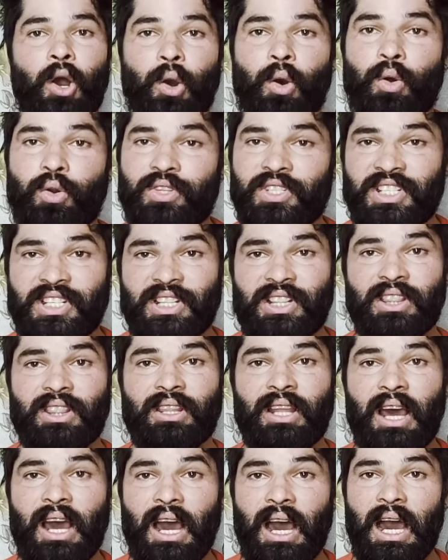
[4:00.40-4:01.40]
और
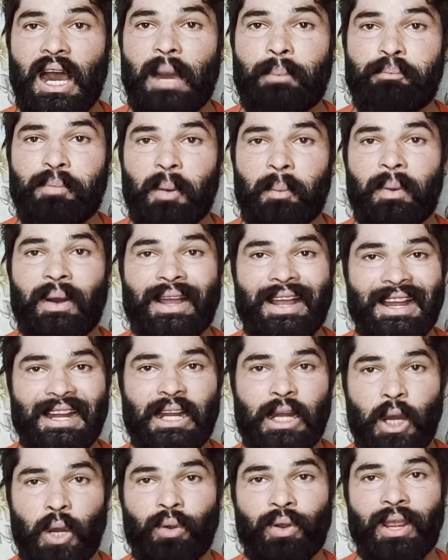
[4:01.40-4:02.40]
जितना आप पपाया
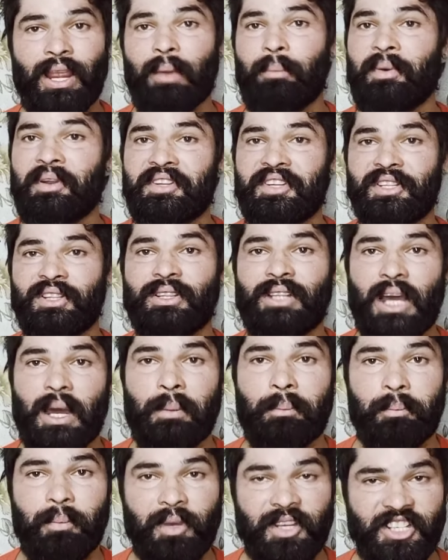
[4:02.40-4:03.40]
खाओगे या फिर जितना
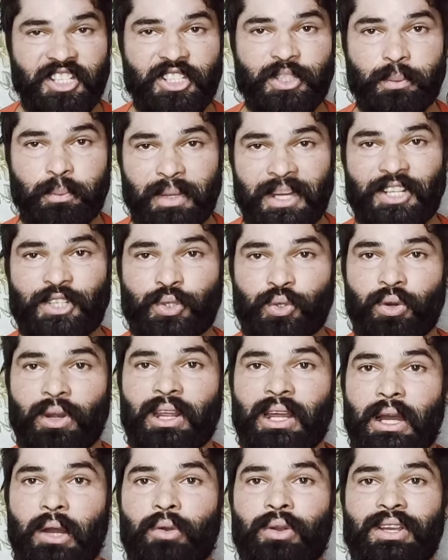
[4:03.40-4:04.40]
आप इस पेस्ट को
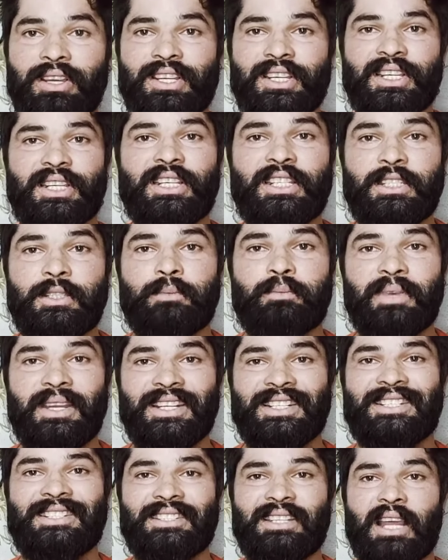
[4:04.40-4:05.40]
लगाओगे इस
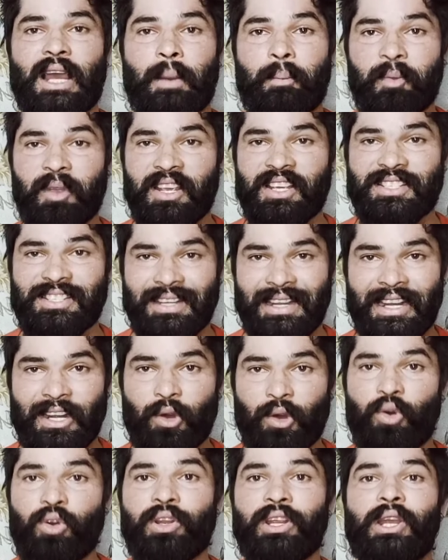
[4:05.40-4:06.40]
पेस्ट से आपकी
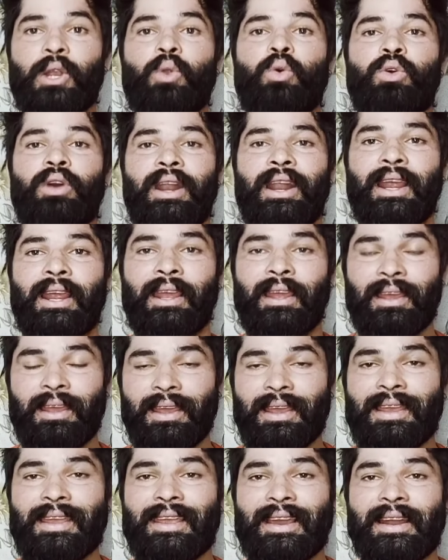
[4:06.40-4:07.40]
स्किन और ग्लो करेगी
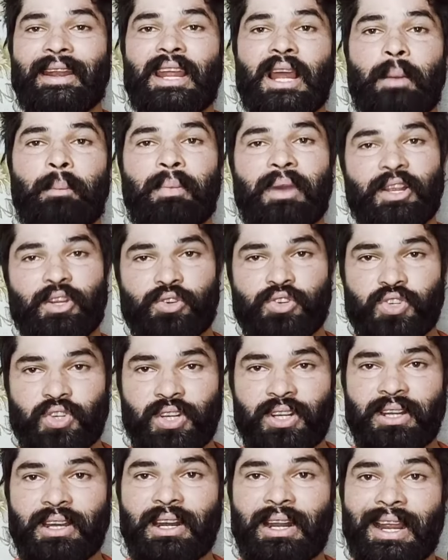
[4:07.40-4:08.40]
यानी आपका जो
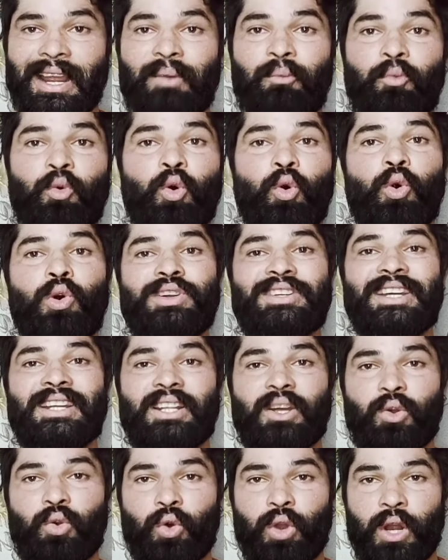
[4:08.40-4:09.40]
स्किन का रंग है वो और
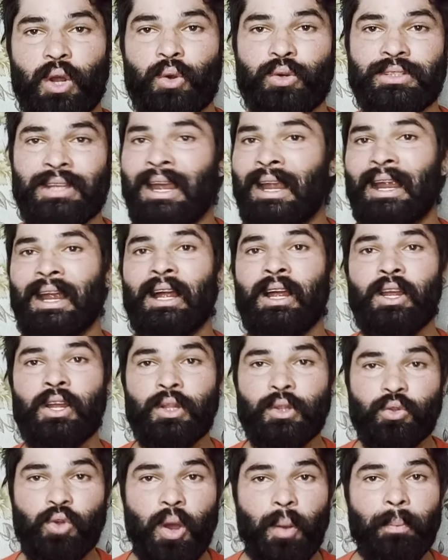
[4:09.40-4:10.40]
ज़्यादा गोरा हो जाएगा
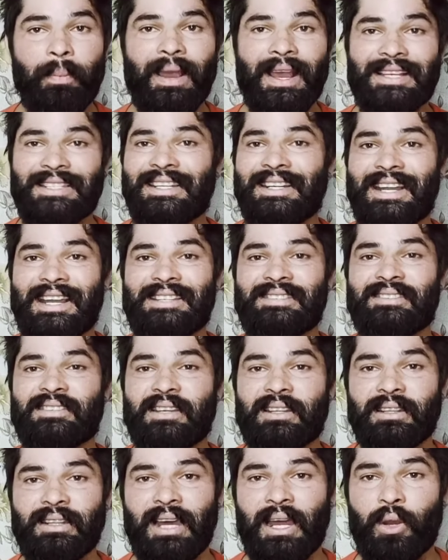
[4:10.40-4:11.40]
तो आप ऐसी
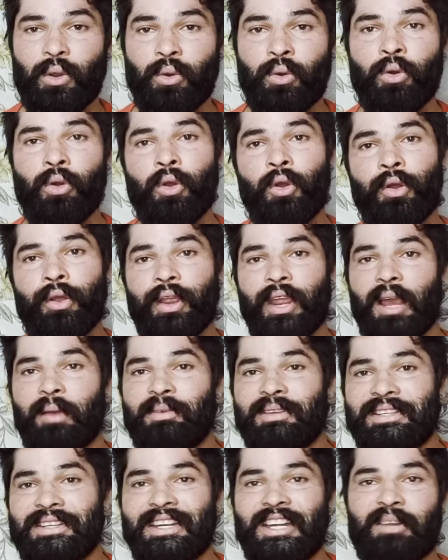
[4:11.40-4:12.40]
टेंशन ना लो कि
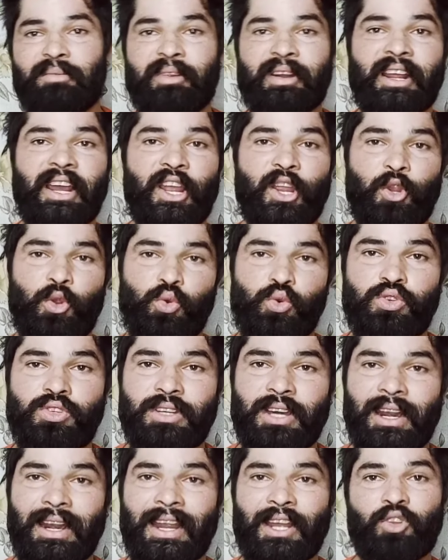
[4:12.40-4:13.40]
हम इस ट्रीटमेंट का
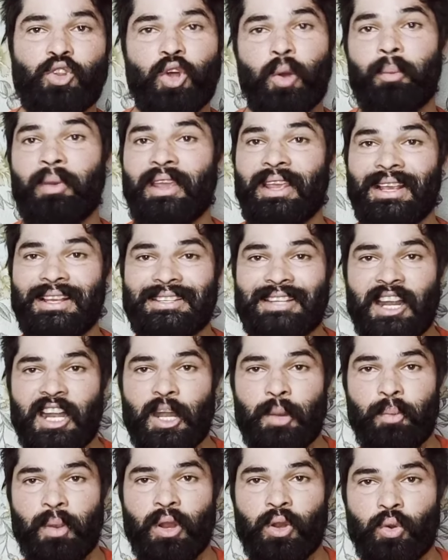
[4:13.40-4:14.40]
यूज़ करेंगे तो हमें ये
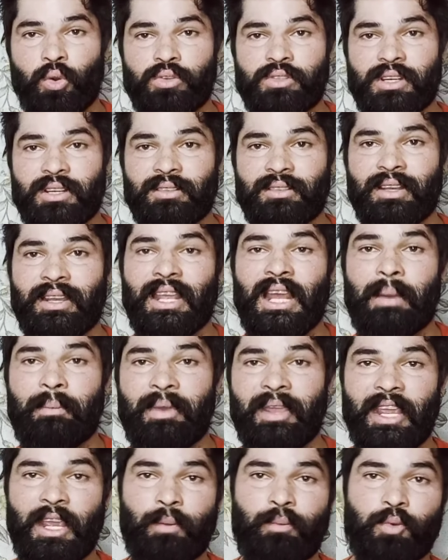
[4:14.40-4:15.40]
साइड इफ़ेक्ट हो सकते हैं या
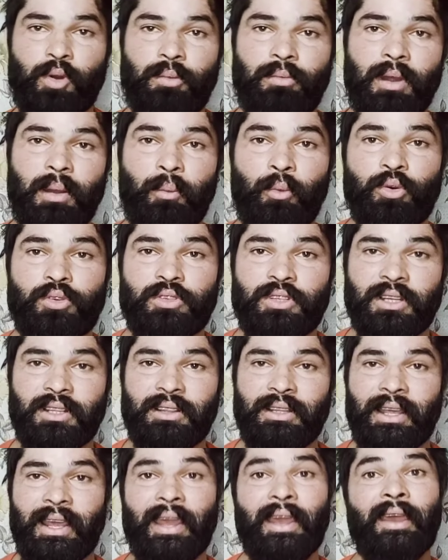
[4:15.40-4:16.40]
हमें ये प्रॉब्लम हो
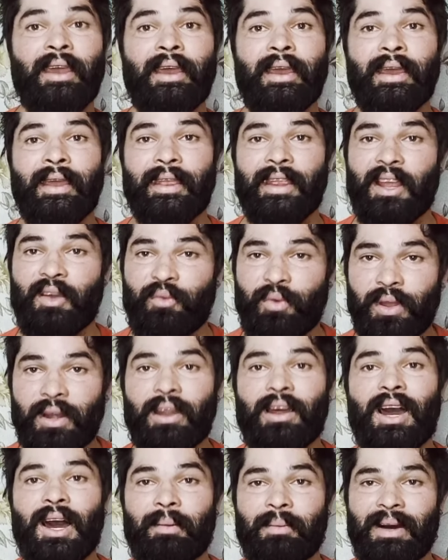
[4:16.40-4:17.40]
सकती है या
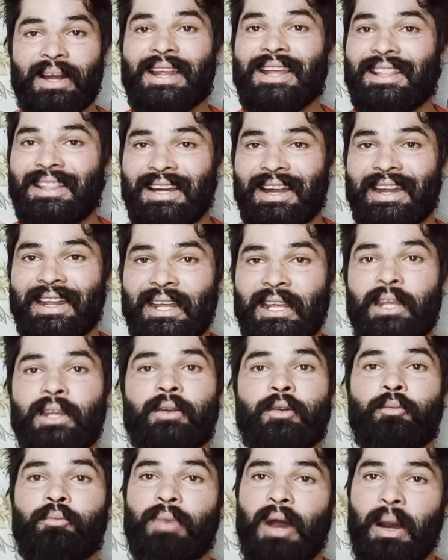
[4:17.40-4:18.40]
फिर हमारी दाढ़ी
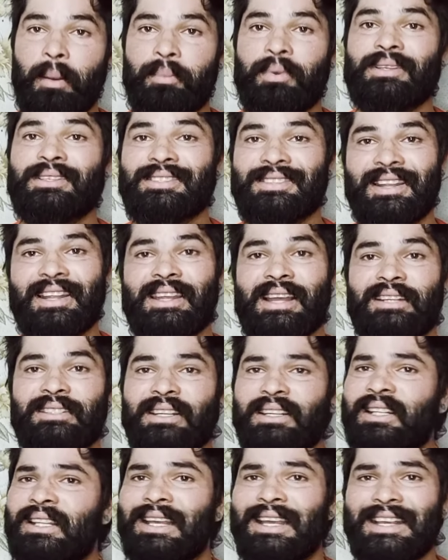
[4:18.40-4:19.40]
वापस नहीं आ
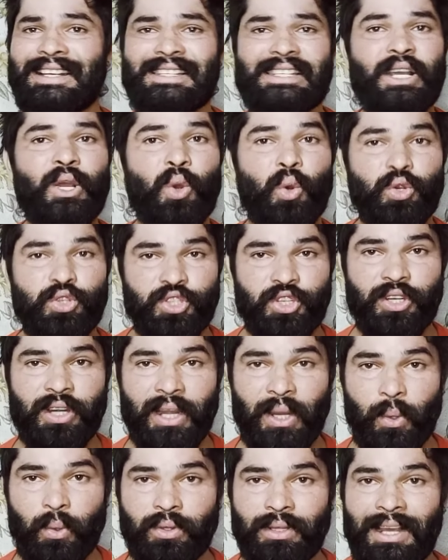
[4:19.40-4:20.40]
सकती इससे कुछ
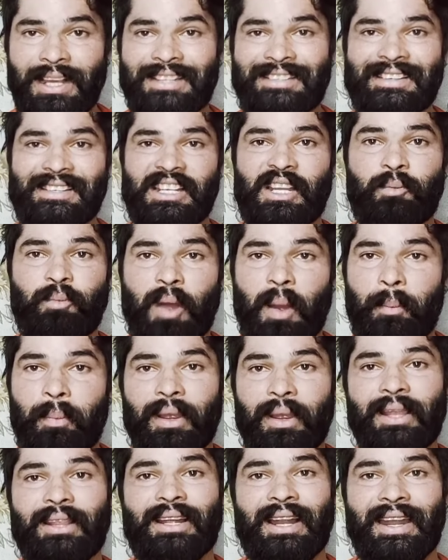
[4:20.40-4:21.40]
नहीं होता इससे सिर्फ
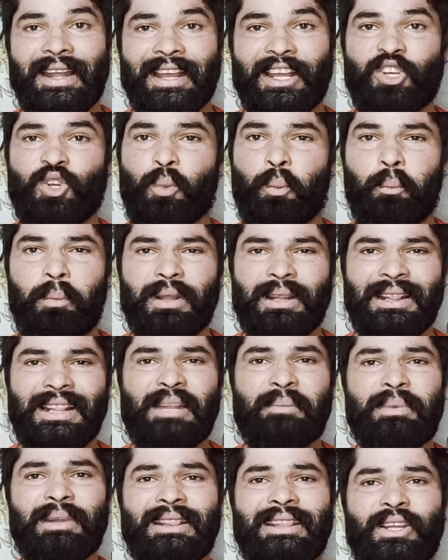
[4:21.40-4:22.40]
आपके दाढ़ी की जो
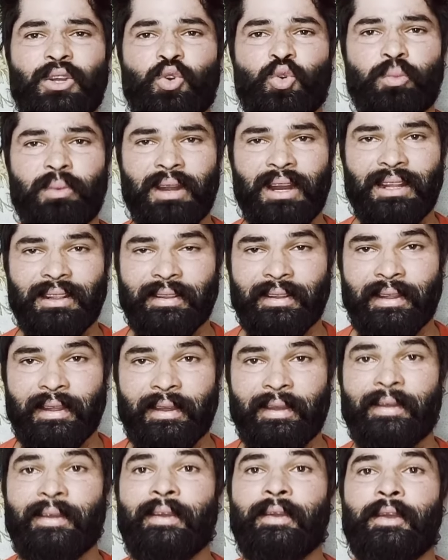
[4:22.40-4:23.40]
पतली पतली रूमर रहती
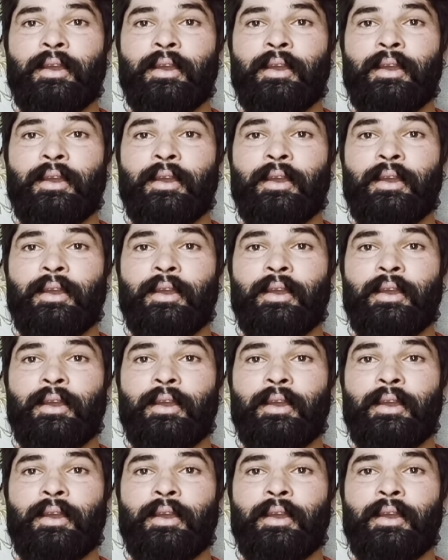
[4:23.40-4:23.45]
है